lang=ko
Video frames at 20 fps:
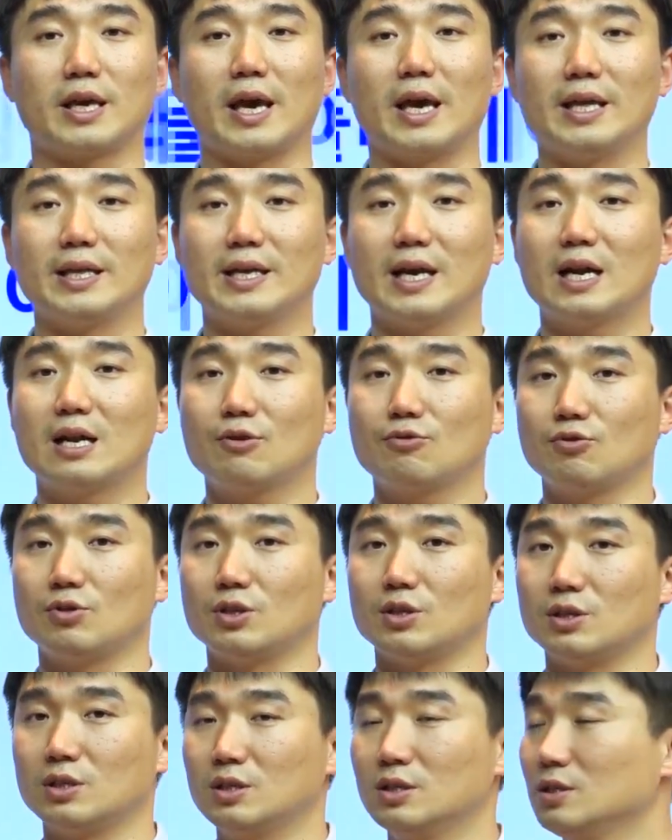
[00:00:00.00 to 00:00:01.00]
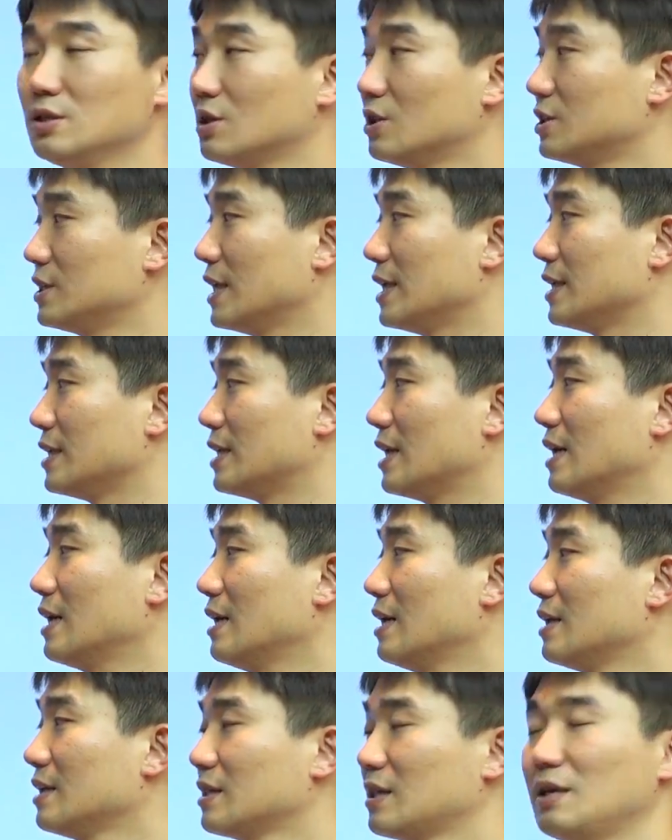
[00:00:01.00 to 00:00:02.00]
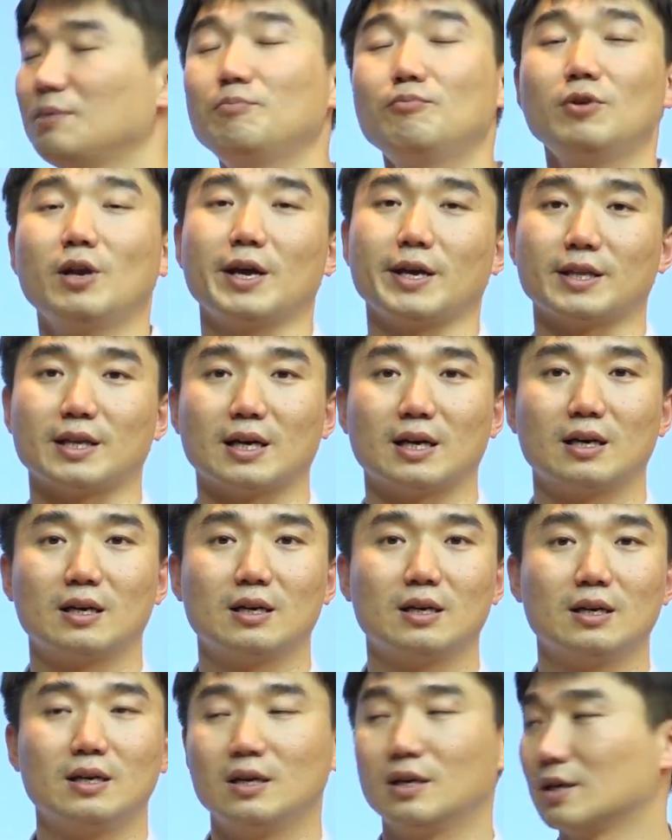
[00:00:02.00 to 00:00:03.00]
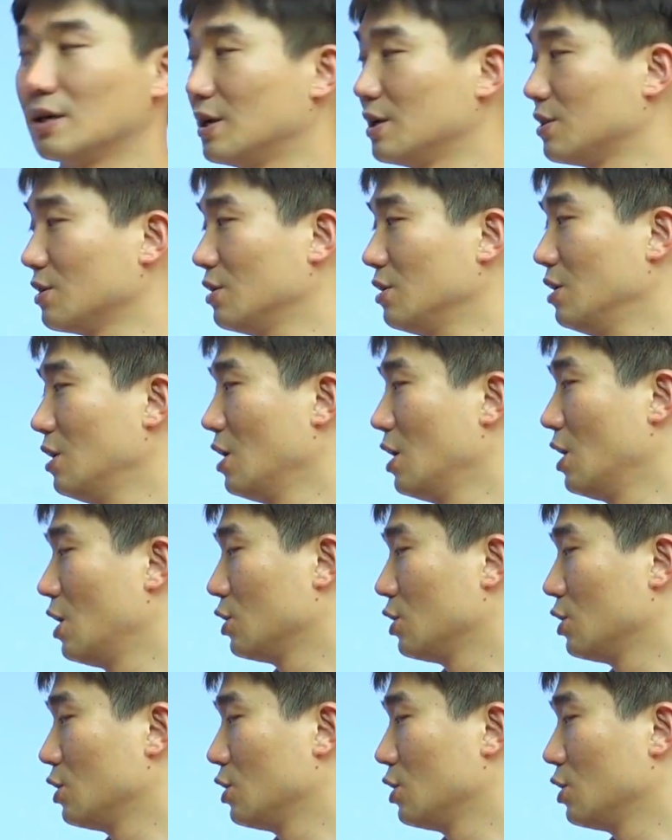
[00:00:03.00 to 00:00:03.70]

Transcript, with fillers: 개인이 할 수 있는 것이 아니라 팀플레이다. 그래서